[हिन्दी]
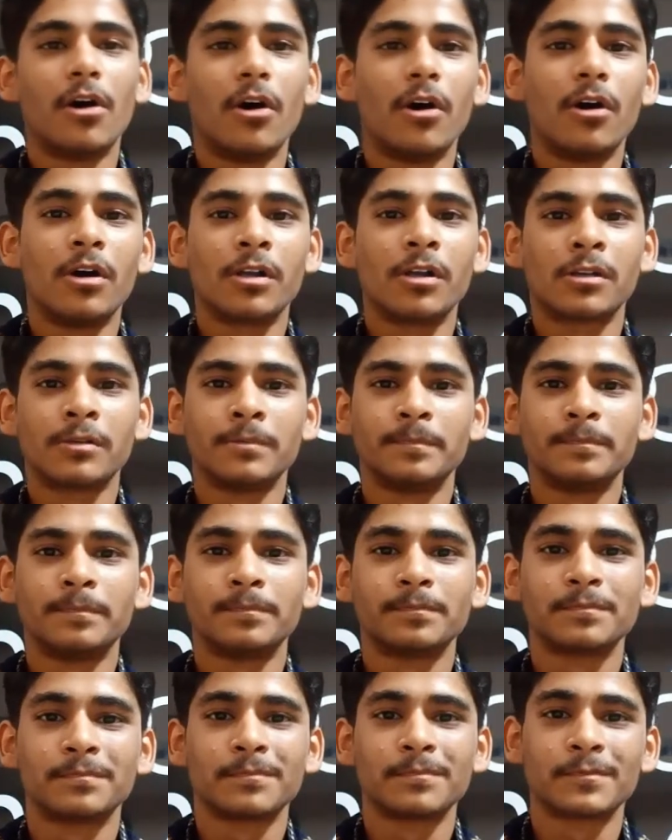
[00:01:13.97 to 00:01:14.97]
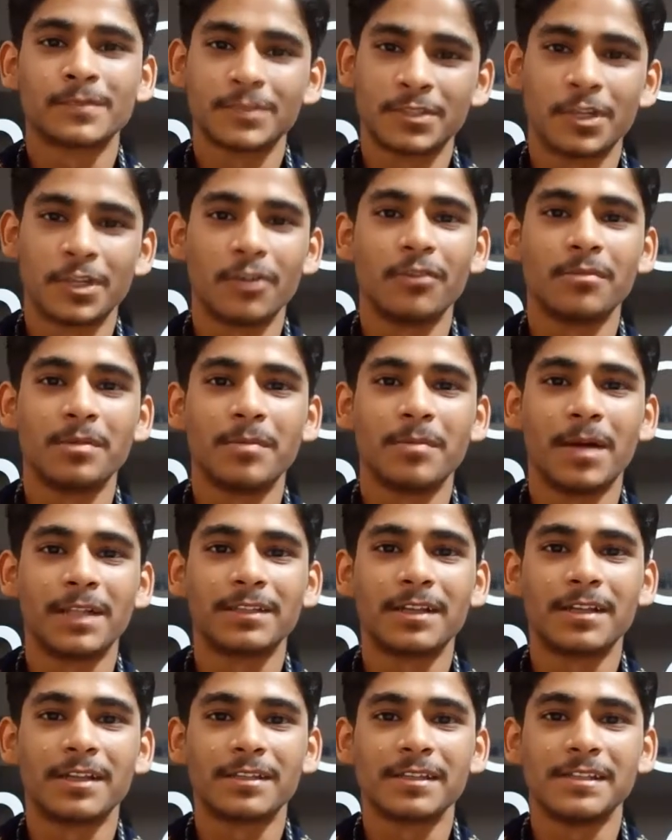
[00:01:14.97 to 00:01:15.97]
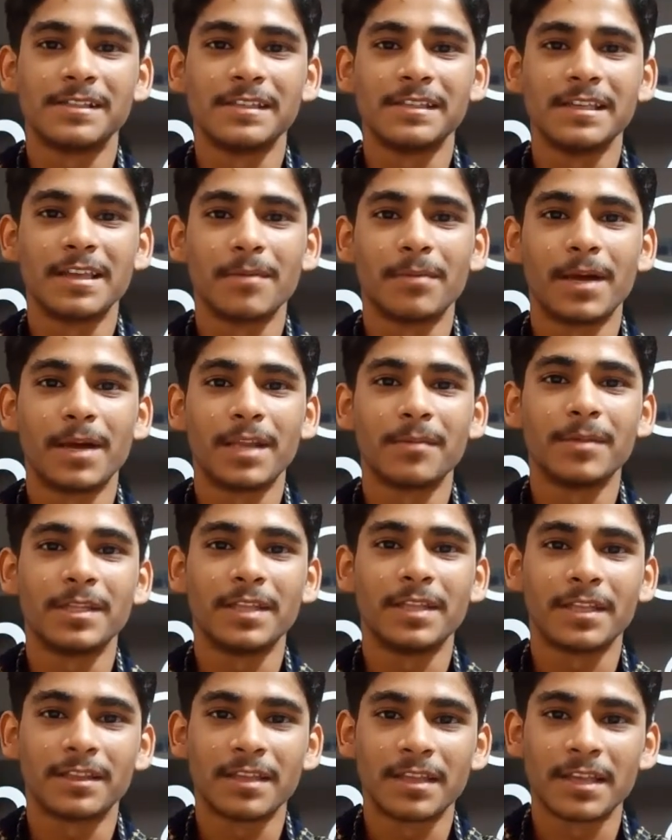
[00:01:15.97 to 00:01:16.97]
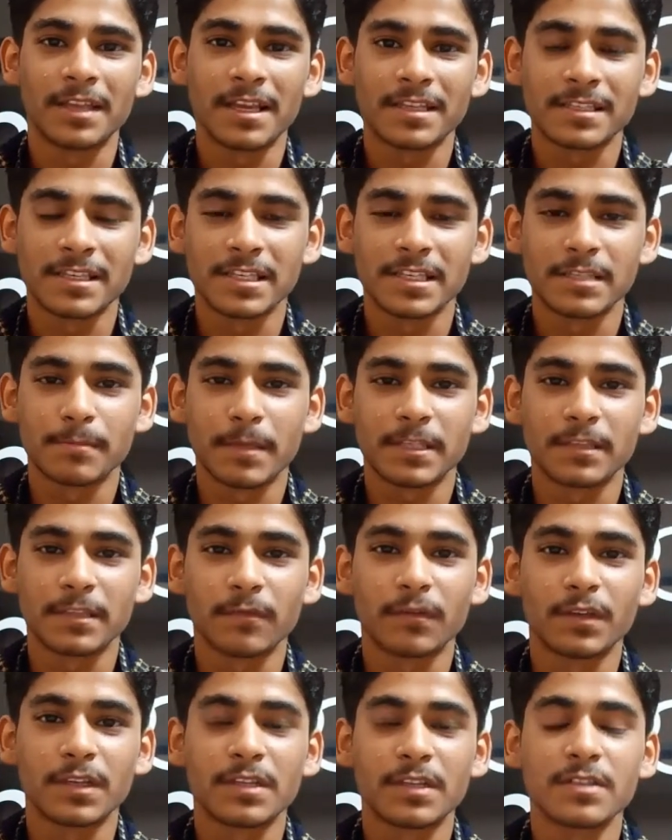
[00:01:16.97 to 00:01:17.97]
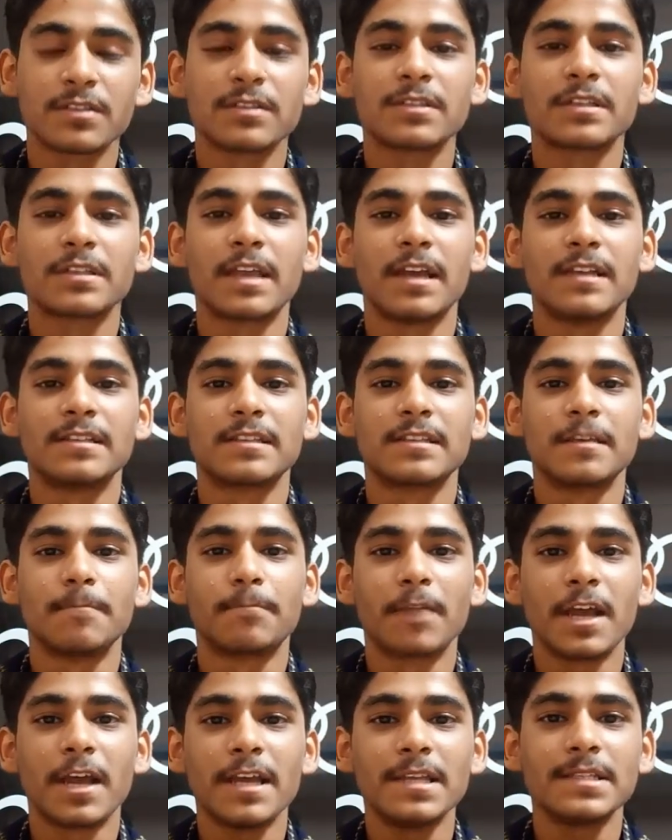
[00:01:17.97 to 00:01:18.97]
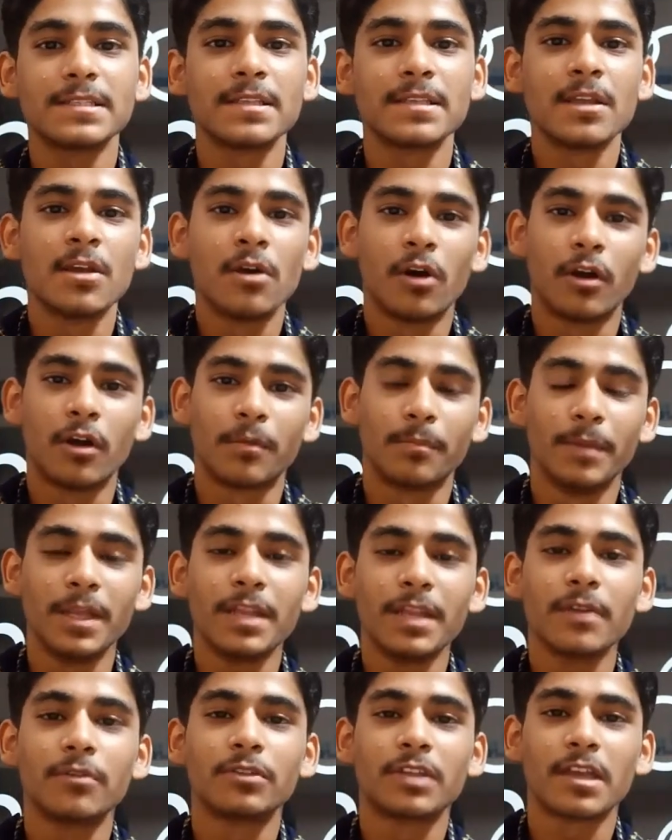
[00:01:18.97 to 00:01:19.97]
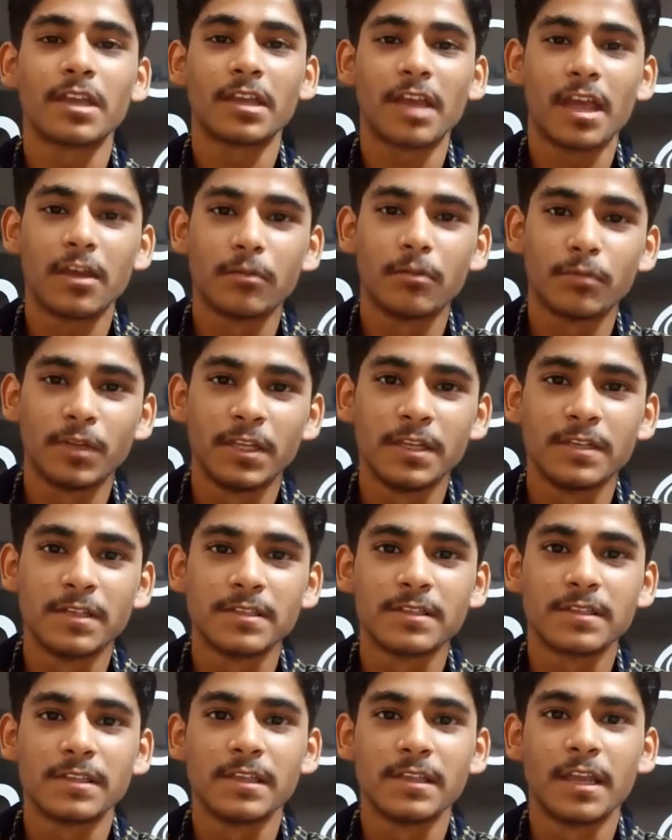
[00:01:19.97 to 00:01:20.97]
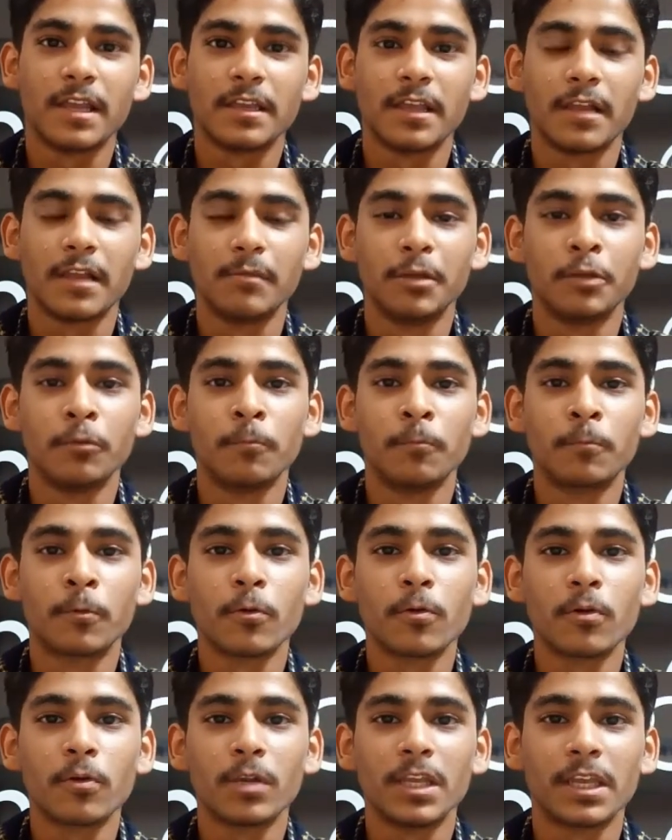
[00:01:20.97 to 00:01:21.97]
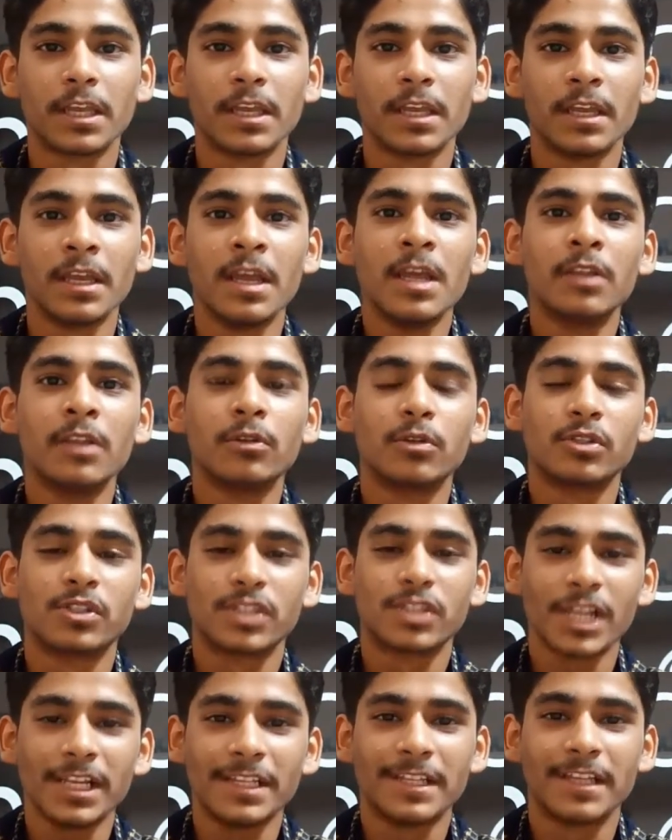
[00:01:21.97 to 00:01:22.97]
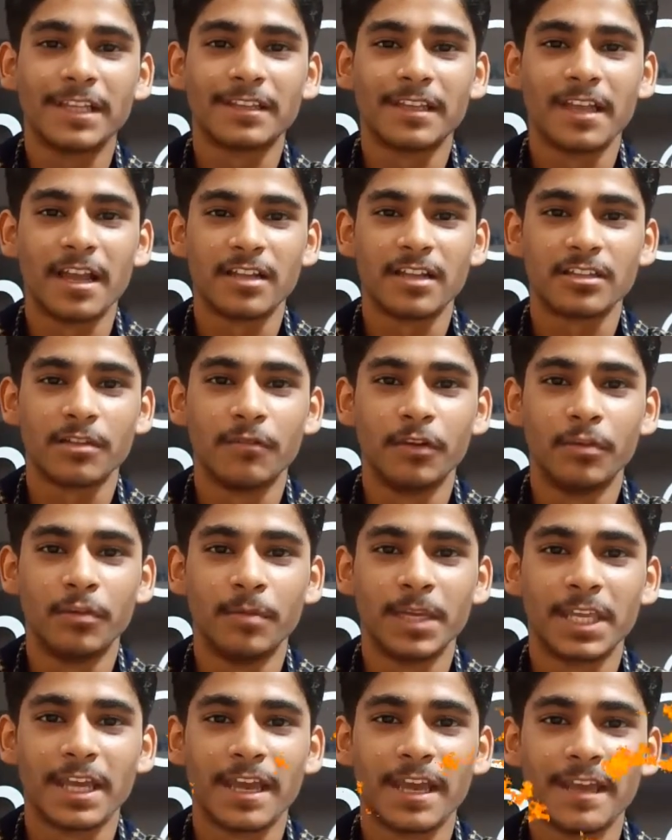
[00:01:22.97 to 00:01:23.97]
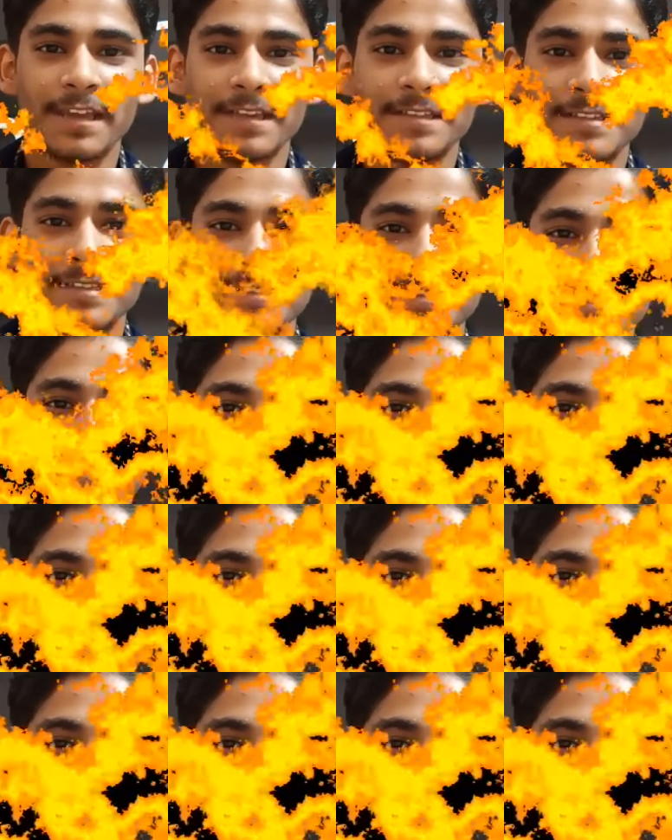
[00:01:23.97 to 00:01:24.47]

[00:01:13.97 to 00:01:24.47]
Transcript: और चलो अभी बात करते हैं इसी के बारे में देखते हैं क्या है इसकी स्पेसिफिकेशंस क्या है इसकी प्राइस और मेरे खुद के क्या है ओपिनियंस इसी ने रियलमी टू प्रो को लेके तो चलिए देखते हैं आज की वीडियो में क्या है